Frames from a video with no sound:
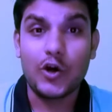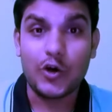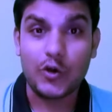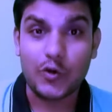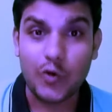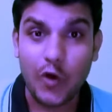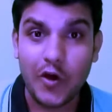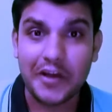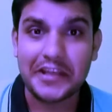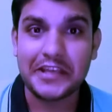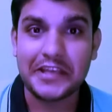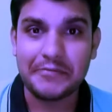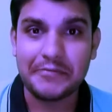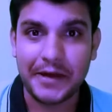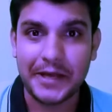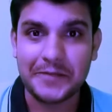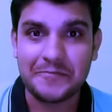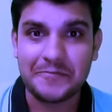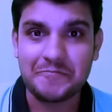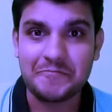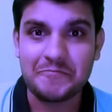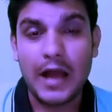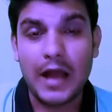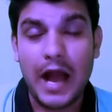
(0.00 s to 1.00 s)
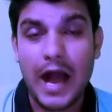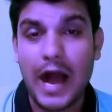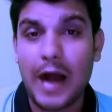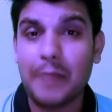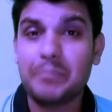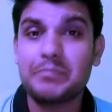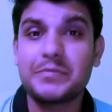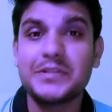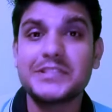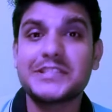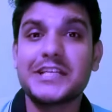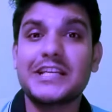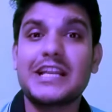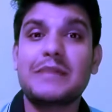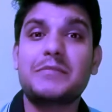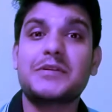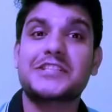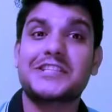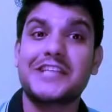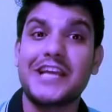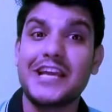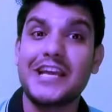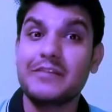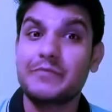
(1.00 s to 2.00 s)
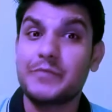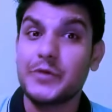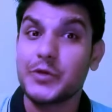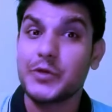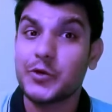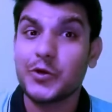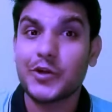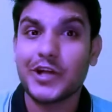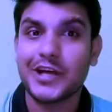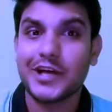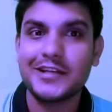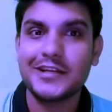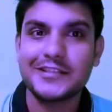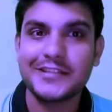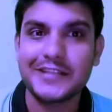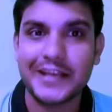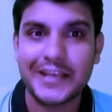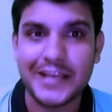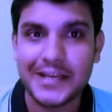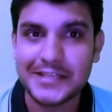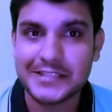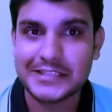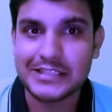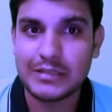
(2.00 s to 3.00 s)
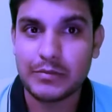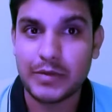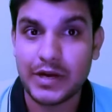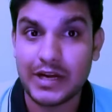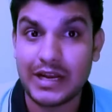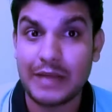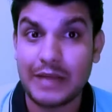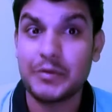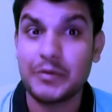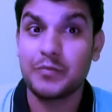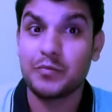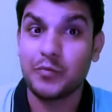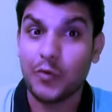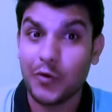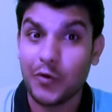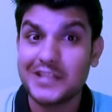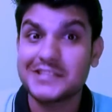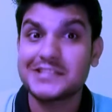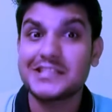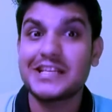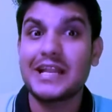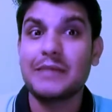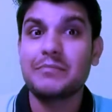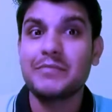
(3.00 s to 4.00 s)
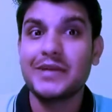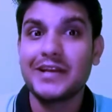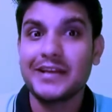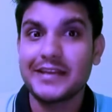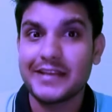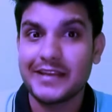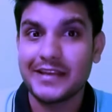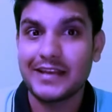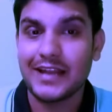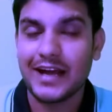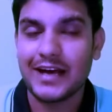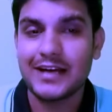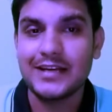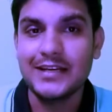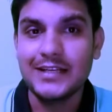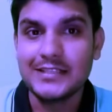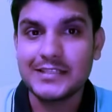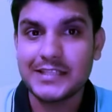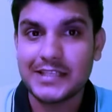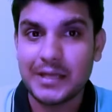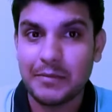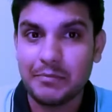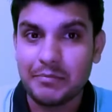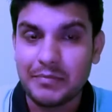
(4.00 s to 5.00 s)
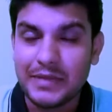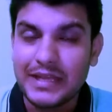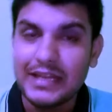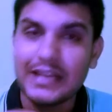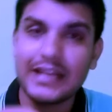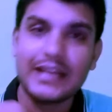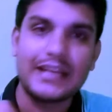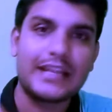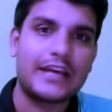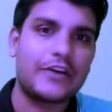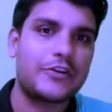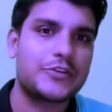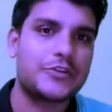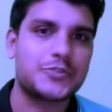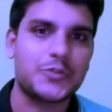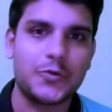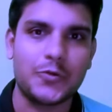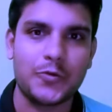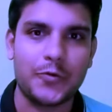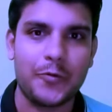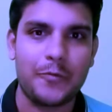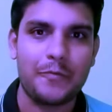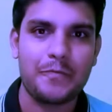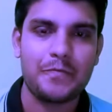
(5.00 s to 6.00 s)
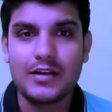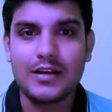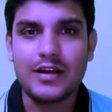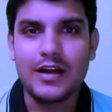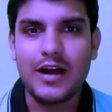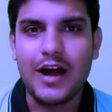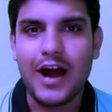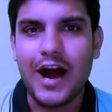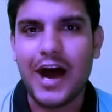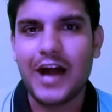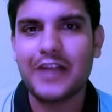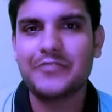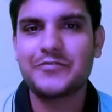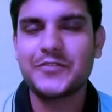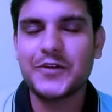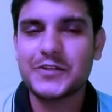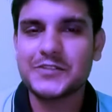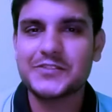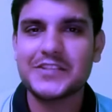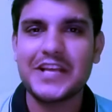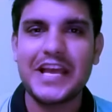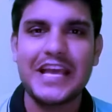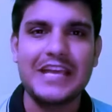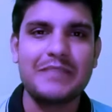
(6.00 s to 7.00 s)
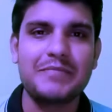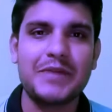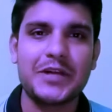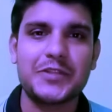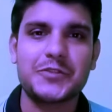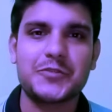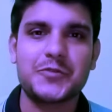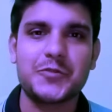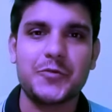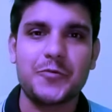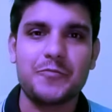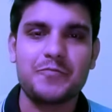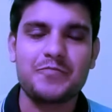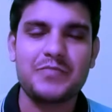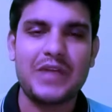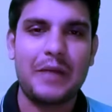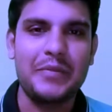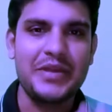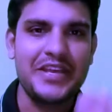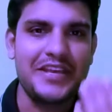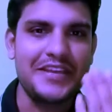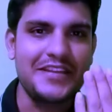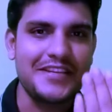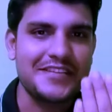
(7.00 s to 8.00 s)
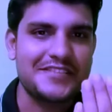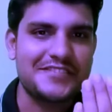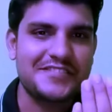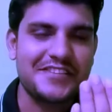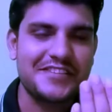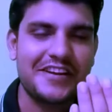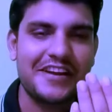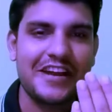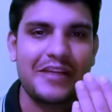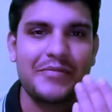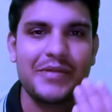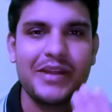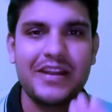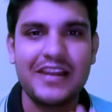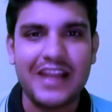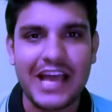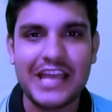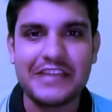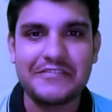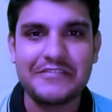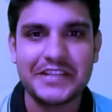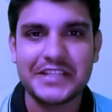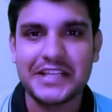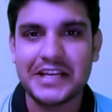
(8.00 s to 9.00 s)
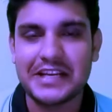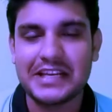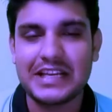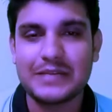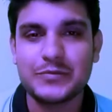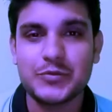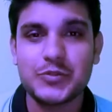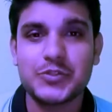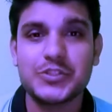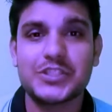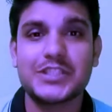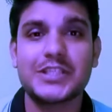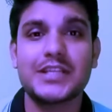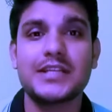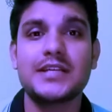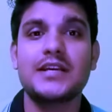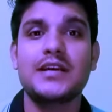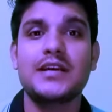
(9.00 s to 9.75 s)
রকি ভাই আপনি চাইলে আমার সেই ভিডিওটা দেখে আসতে পারেন আমি বলেছিলাম কি না সেটা মিলিয়ে নেওয়ার জন্য আর ভিওর্স এইমাত্র আমি ইনস্টাগ্রামে লাইভে দেখলাম হচ্ছে